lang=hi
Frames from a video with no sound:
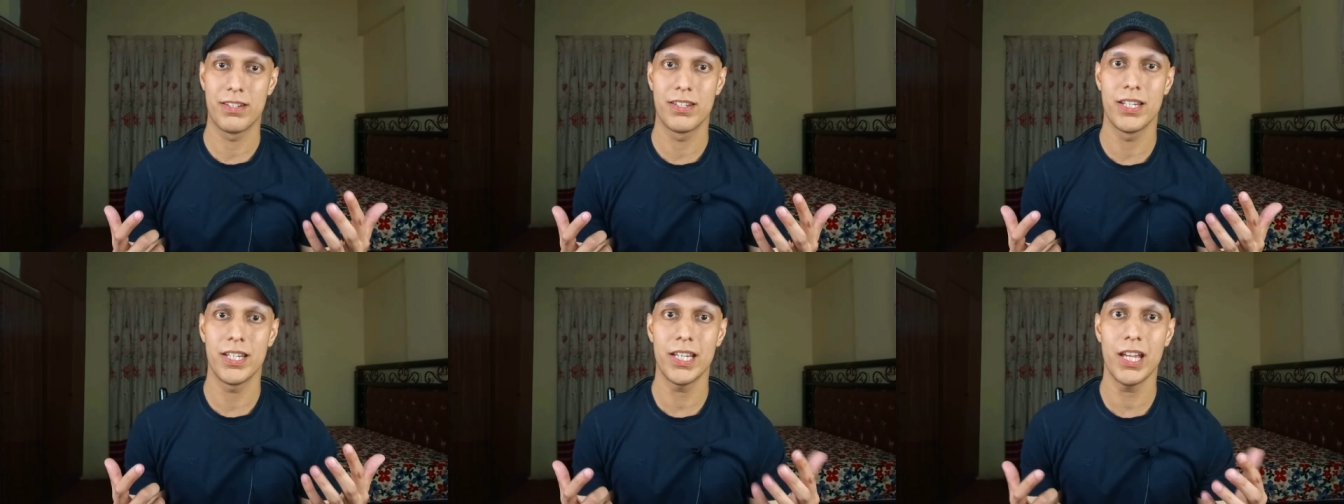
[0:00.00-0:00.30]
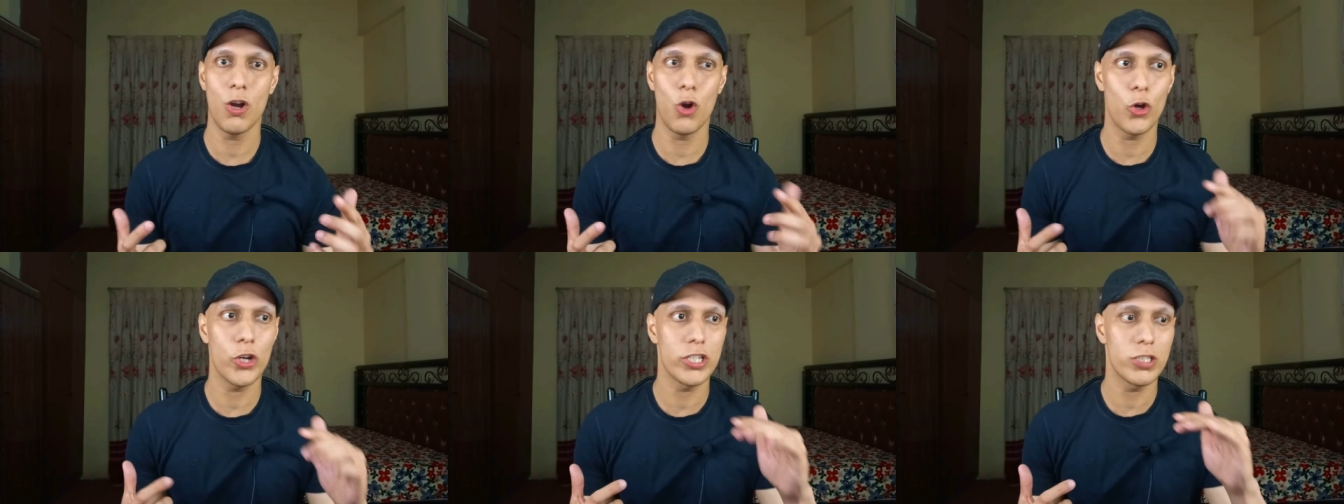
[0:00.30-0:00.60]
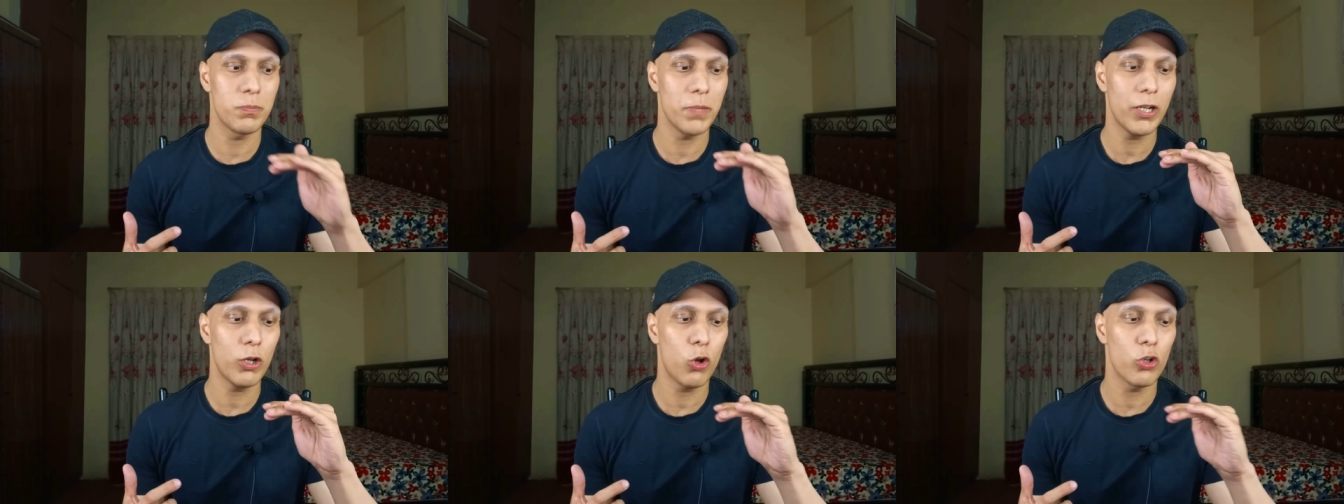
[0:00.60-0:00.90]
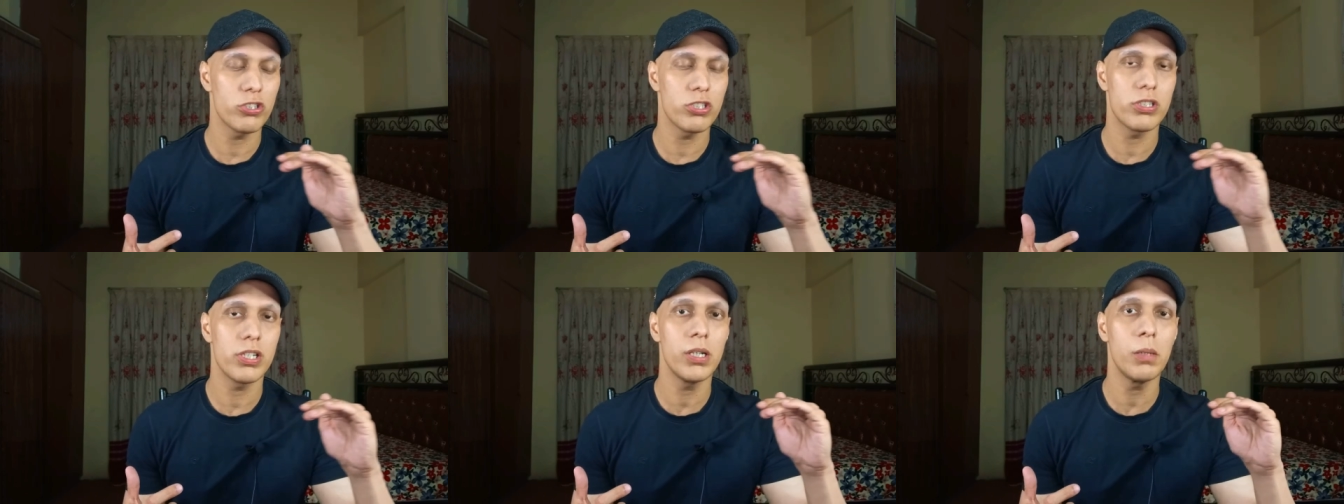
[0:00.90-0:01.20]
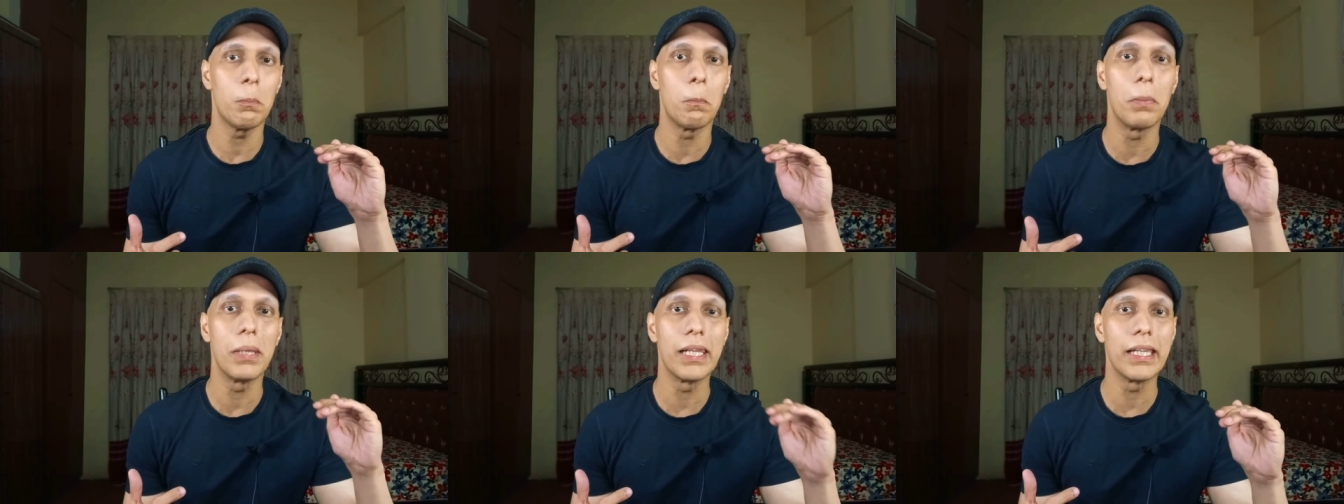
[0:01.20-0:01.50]
ठीक है और इसमें
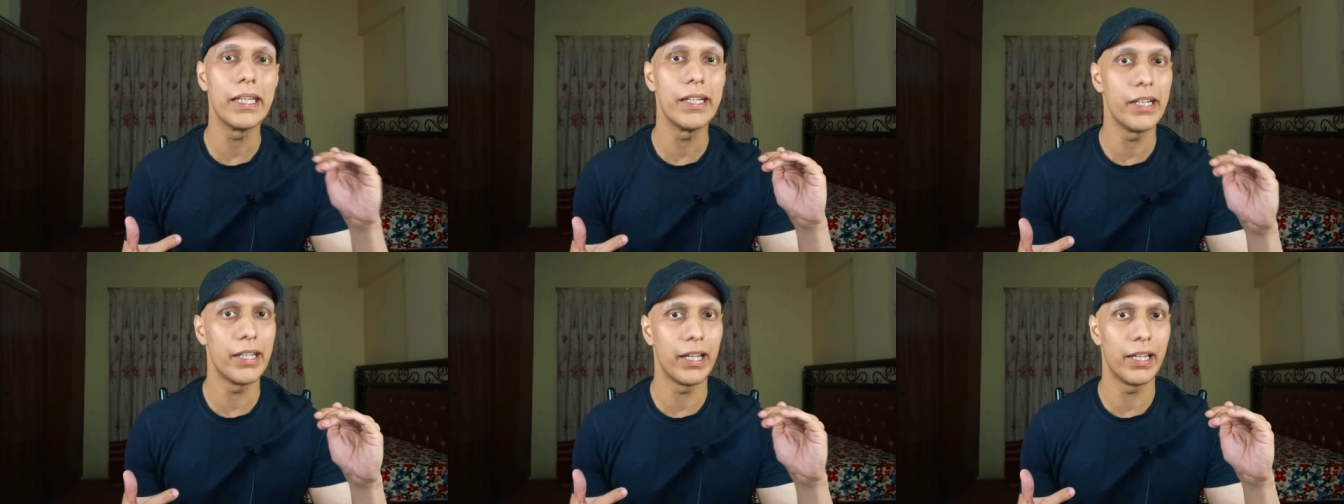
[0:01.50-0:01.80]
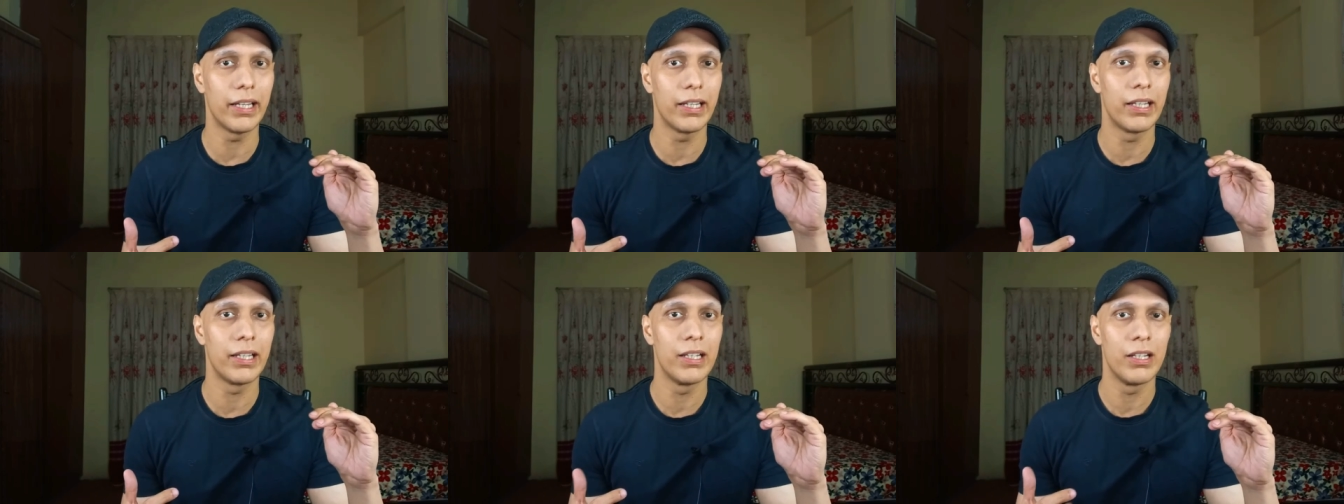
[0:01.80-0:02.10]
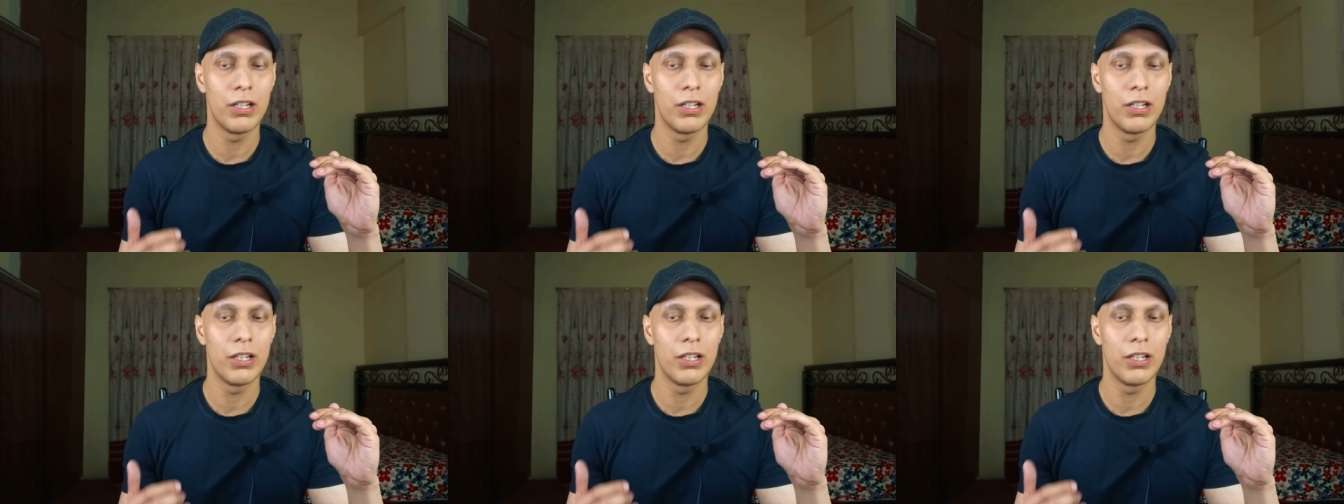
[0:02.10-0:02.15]
कॉन्स्टेंट ब्लीड है